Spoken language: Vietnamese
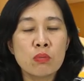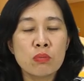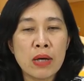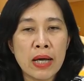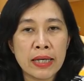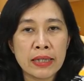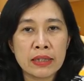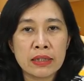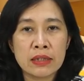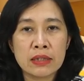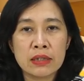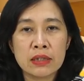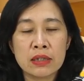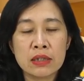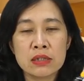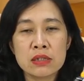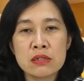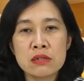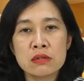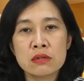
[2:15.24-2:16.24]
đồng hành
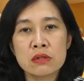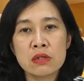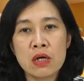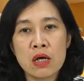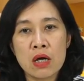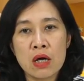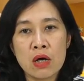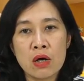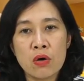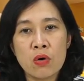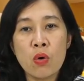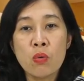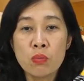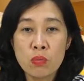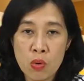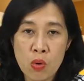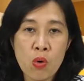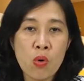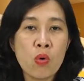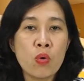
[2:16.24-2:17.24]
cái sự à,
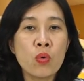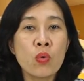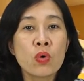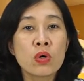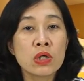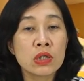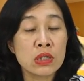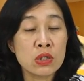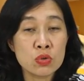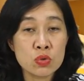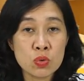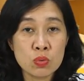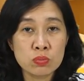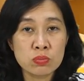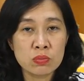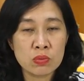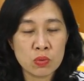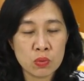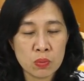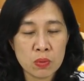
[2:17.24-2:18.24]
ủng hộ của người tiêu
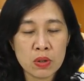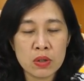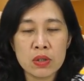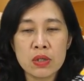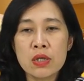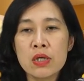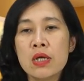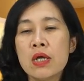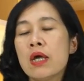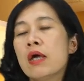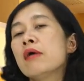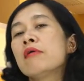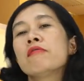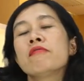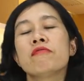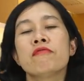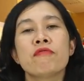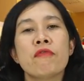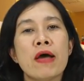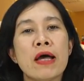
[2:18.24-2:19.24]
dùng đúng không ạ
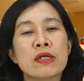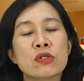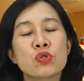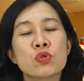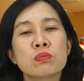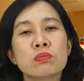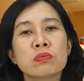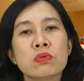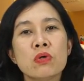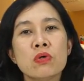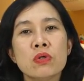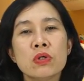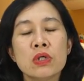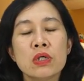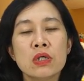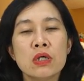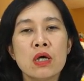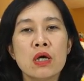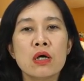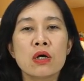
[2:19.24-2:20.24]
và chúng
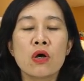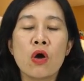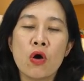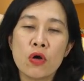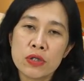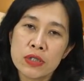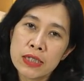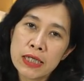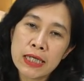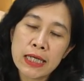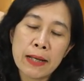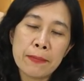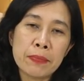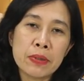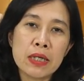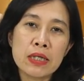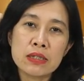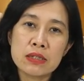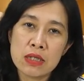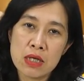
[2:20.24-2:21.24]
tôi ờ, có những
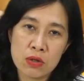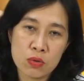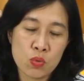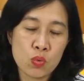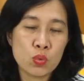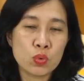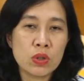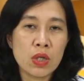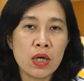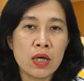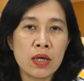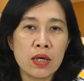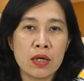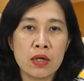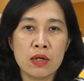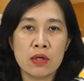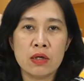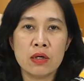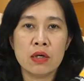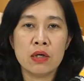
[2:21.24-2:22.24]
cam kết rất là cụ
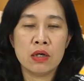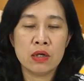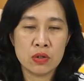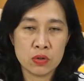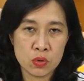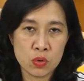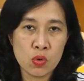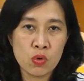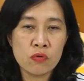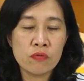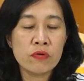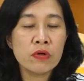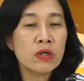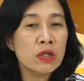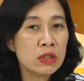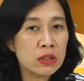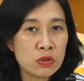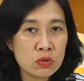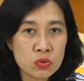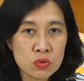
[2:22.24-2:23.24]
thể ờ, đối với
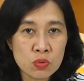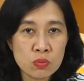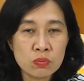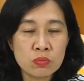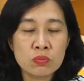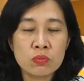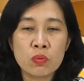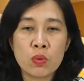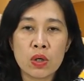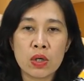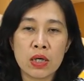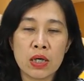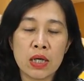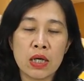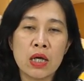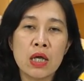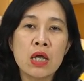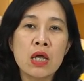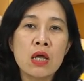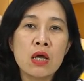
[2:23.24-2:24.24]
người tiêu dùng hoặc
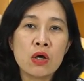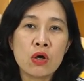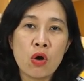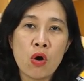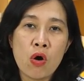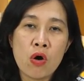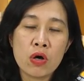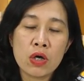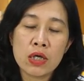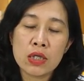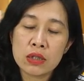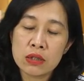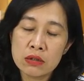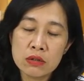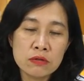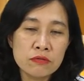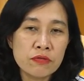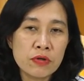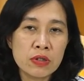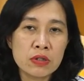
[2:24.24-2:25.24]
là có cái
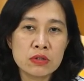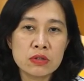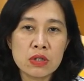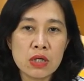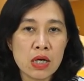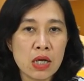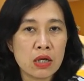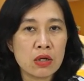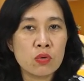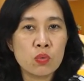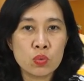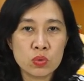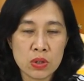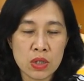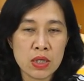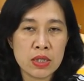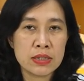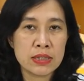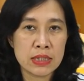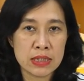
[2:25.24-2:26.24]
tư vấn rất là cụ
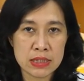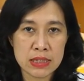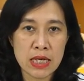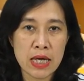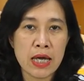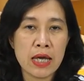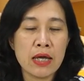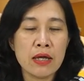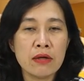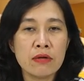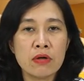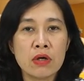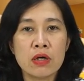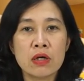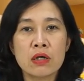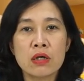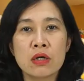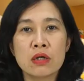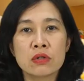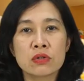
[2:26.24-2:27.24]
thể chặt chẽ
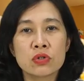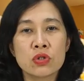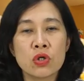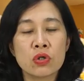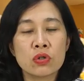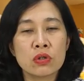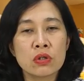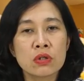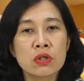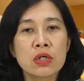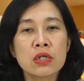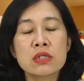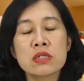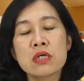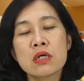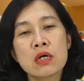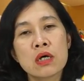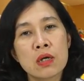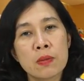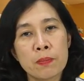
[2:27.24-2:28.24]
ờ, cho từng cái
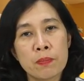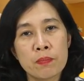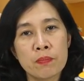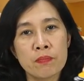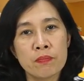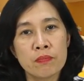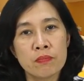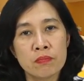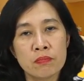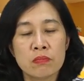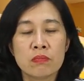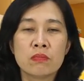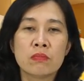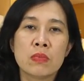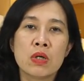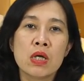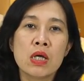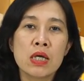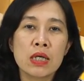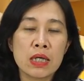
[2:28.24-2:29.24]
trường hợp ừ,
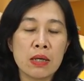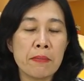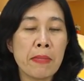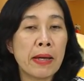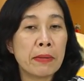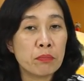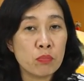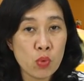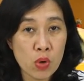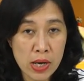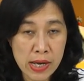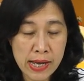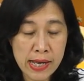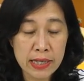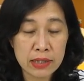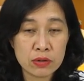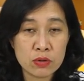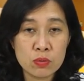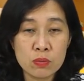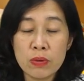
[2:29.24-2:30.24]
các bạn mua
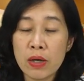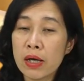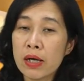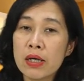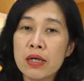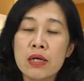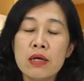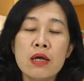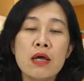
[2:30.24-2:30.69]
hàng đúng không ạ